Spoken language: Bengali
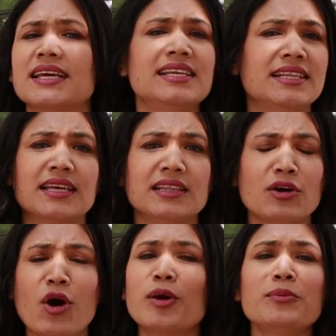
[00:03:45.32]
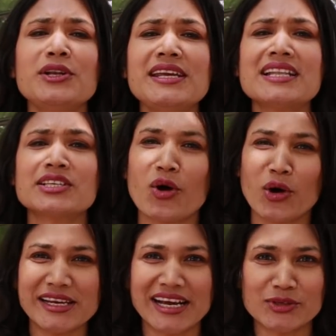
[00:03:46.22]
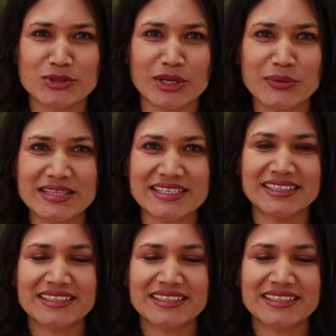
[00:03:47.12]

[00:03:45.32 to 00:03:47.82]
ইত্যাদি ইত্যাদি হরমোন নিয়ে আজ অনেক আলোচনা হয়েছে